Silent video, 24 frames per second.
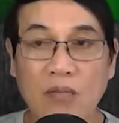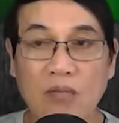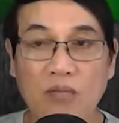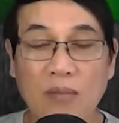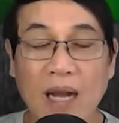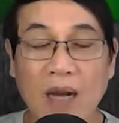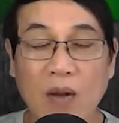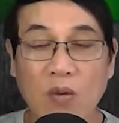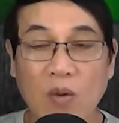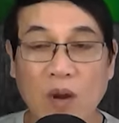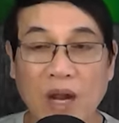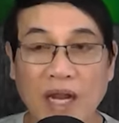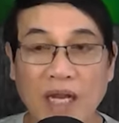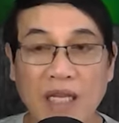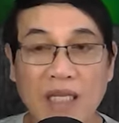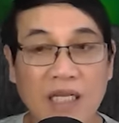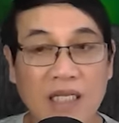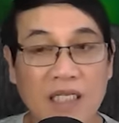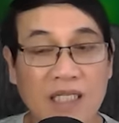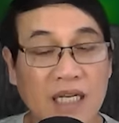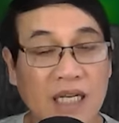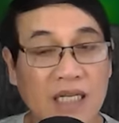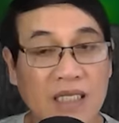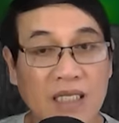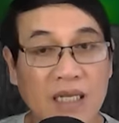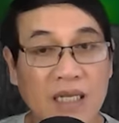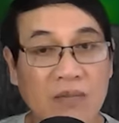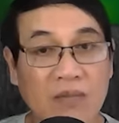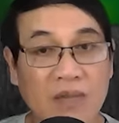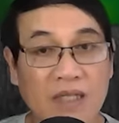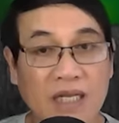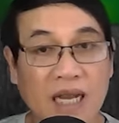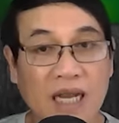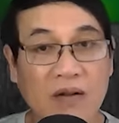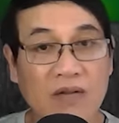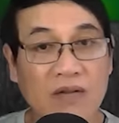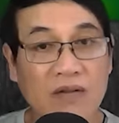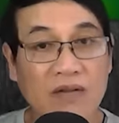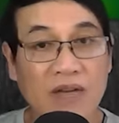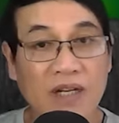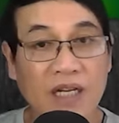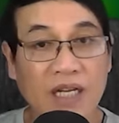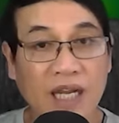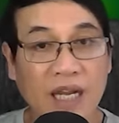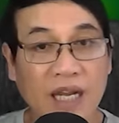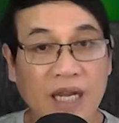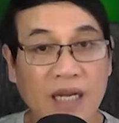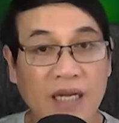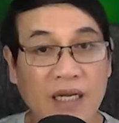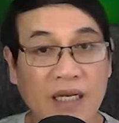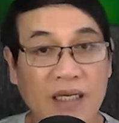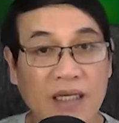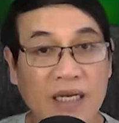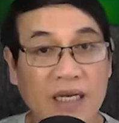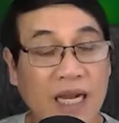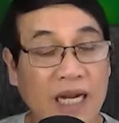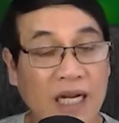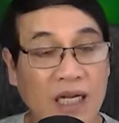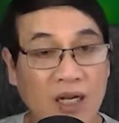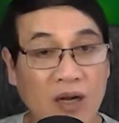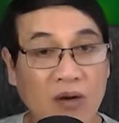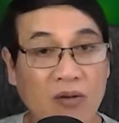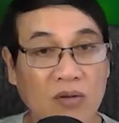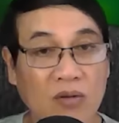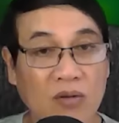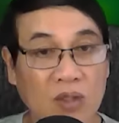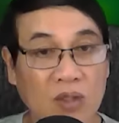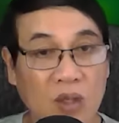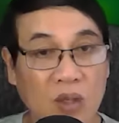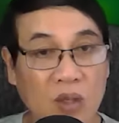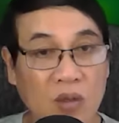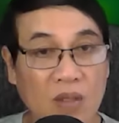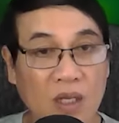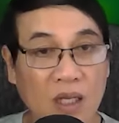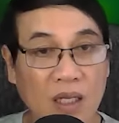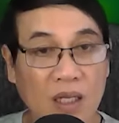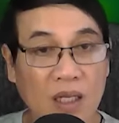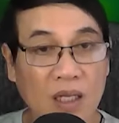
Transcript: Bà ngoại nhìn ra tâm trạng của Vi An đang không tốt.